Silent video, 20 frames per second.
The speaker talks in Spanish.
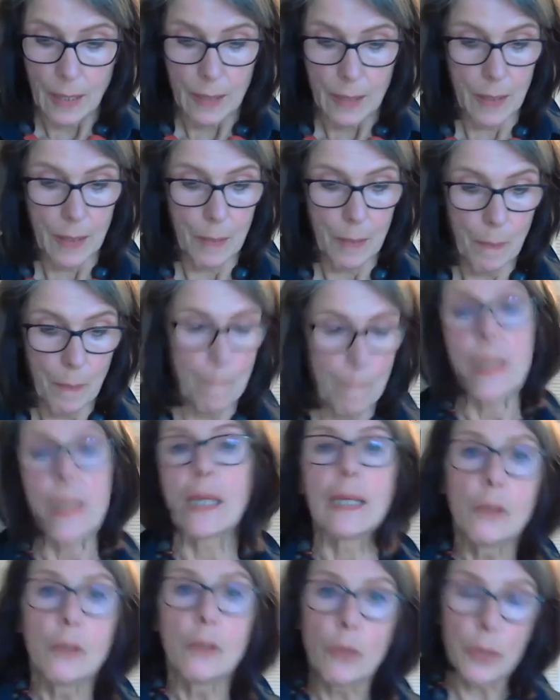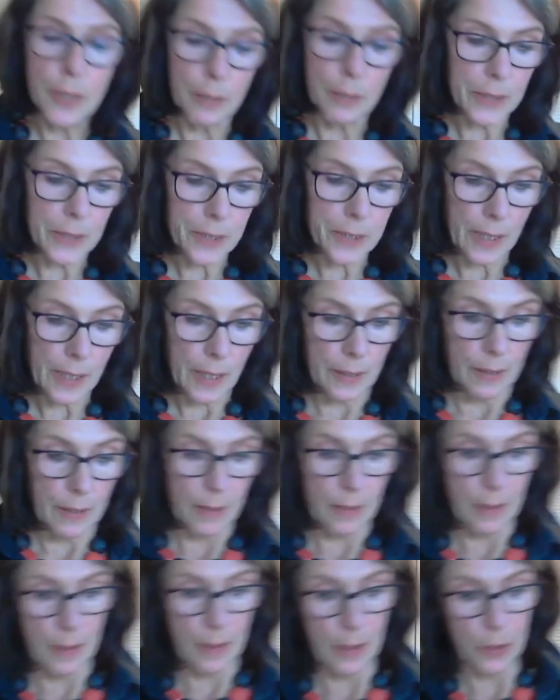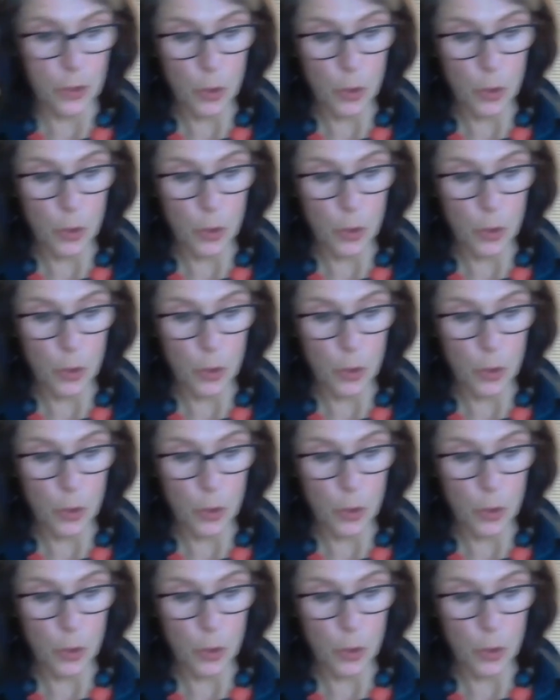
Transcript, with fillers: em, y no deben ser eh,